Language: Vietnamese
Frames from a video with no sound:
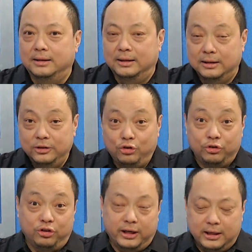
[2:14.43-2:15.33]
ở
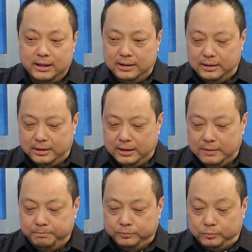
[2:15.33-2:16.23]
Georgia
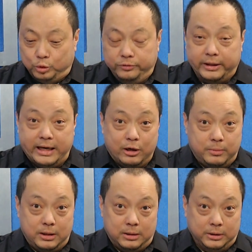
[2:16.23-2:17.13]
um, quý vị nào
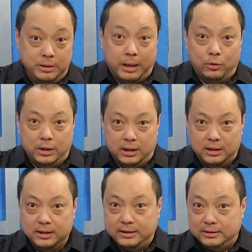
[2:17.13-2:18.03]
mà đi bầu
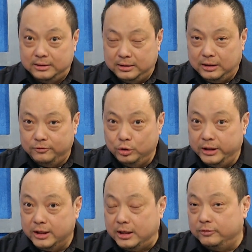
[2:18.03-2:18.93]
ở
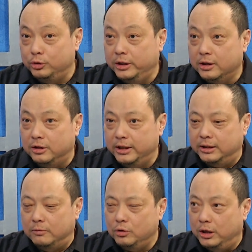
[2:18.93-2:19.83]
California California có hệ
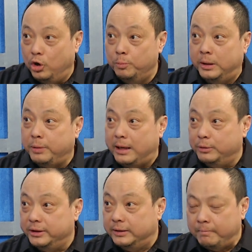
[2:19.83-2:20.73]
thống gọi là open
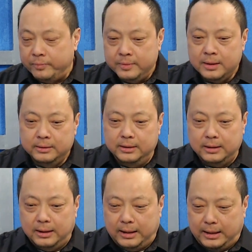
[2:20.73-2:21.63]
primary đúng
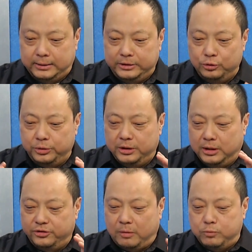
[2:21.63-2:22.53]
tức là thí dụ như
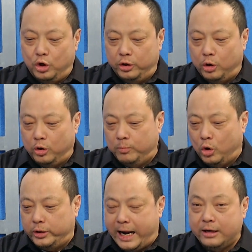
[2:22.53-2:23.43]
là trong nội độ
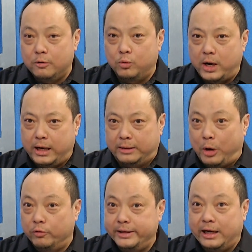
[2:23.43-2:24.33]
bộ đảng cộng hòa
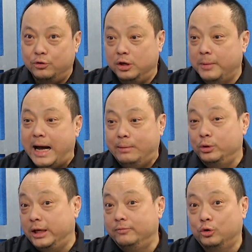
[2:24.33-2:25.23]
bầu với nhau nhưng mà ai
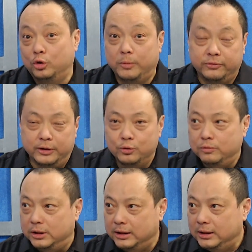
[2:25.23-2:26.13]
muốn nhảy vô bỏ phiếu
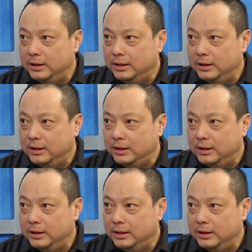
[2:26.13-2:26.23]
cũng được